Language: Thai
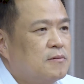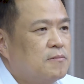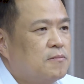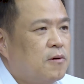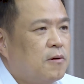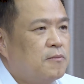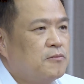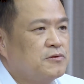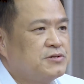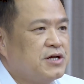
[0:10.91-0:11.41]
ผ
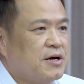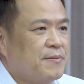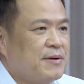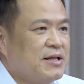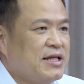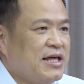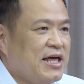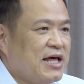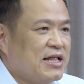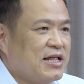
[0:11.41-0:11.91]
มรู้สึกเป็น
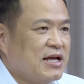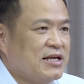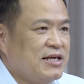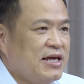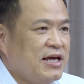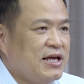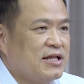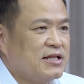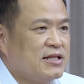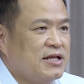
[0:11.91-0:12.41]
เกียรติอย่าง
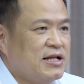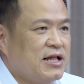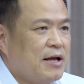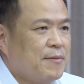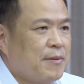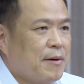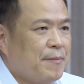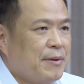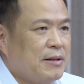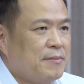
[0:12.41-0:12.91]
ยิ่งที่ได้
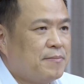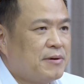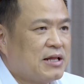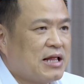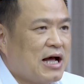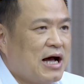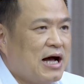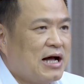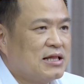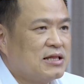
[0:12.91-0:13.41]
มาเป็นประ
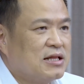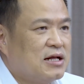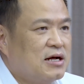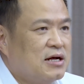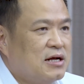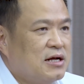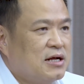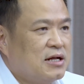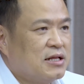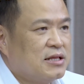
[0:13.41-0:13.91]
ธาน
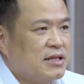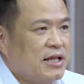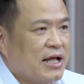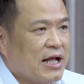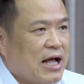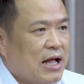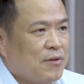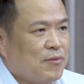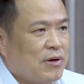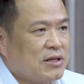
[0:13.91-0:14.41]
ใน
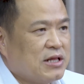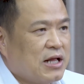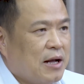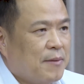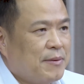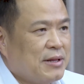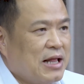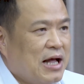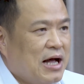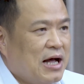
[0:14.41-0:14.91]
งานวันสถา
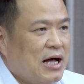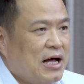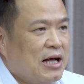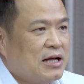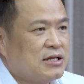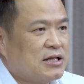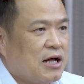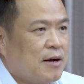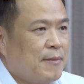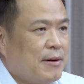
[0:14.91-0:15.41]
ปนา
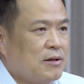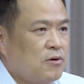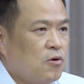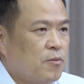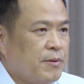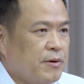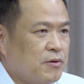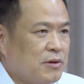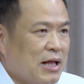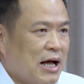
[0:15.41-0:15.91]
สถาบันโรคผิว